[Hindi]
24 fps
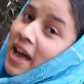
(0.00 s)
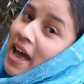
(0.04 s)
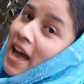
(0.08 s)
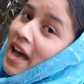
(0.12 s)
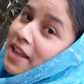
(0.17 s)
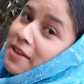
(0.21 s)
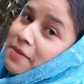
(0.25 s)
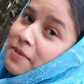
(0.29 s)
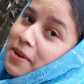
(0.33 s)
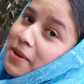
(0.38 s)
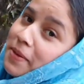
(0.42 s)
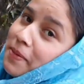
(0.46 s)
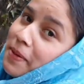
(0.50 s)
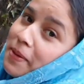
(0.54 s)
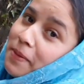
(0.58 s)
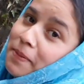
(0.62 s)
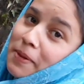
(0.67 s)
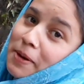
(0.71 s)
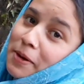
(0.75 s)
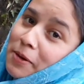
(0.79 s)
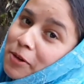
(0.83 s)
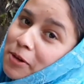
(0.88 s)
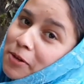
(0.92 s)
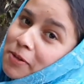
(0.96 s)
आज मेरे पे
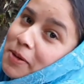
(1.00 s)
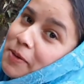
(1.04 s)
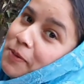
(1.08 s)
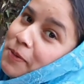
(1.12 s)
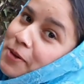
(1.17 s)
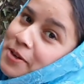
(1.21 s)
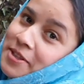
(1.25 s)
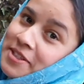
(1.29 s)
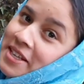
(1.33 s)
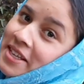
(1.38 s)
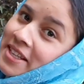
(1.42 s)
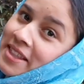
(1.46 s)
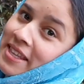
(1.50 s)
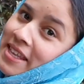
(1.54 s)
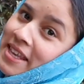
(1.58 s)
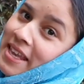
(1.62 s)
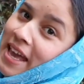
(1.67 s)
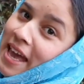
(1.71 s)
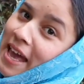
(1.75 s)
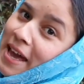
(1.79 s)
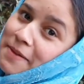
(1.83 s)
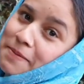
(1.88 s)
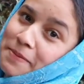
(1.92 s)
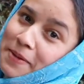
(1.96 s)
बिल्कुल भी फुर्सत नहीं
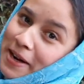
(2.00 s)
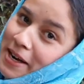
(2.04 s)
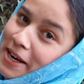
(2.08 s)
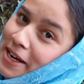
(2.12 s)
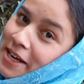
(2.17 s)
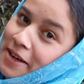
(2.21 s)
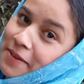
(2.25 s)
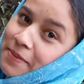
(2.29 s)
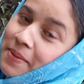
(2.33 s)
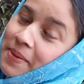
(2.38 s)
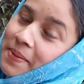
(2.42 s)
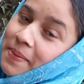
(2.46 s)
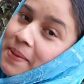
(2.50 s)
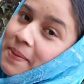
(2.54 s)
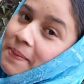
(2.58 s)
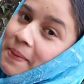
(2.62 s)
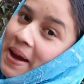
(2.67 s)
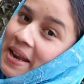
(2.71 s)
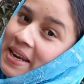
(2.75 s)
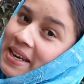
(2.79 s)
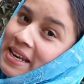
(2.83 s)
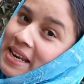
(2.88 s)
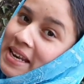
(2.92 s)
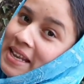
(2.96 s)
है बड़े डब्बे पे
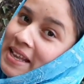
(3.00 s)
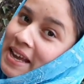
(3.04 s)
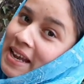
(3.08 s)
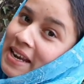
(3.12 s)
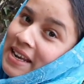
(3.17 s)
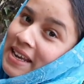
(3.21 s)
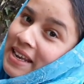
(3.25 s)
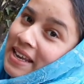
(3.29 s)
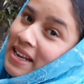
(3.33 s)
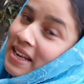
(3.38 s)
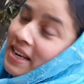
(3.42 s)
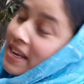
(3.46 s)
पानी ले जाने के